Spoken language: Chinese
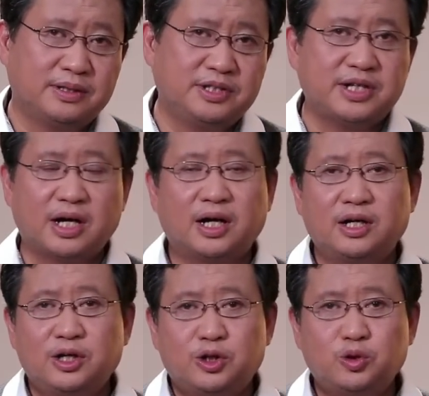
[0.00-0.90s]
你想
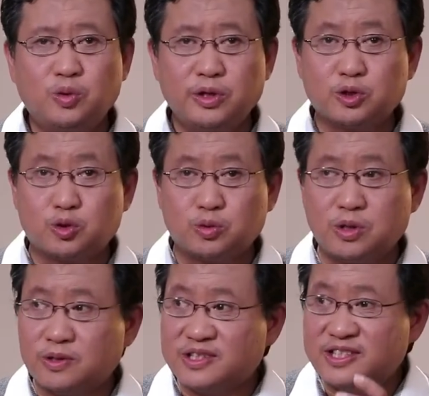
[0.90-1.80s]
哈，如果有足
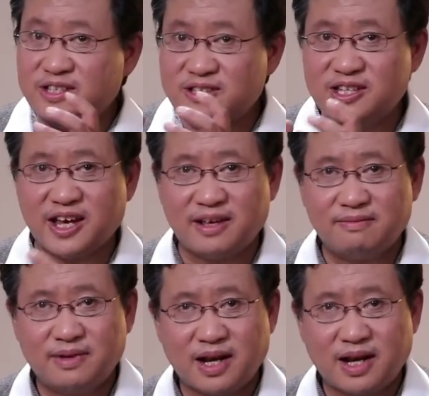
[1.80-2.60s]
够的金钱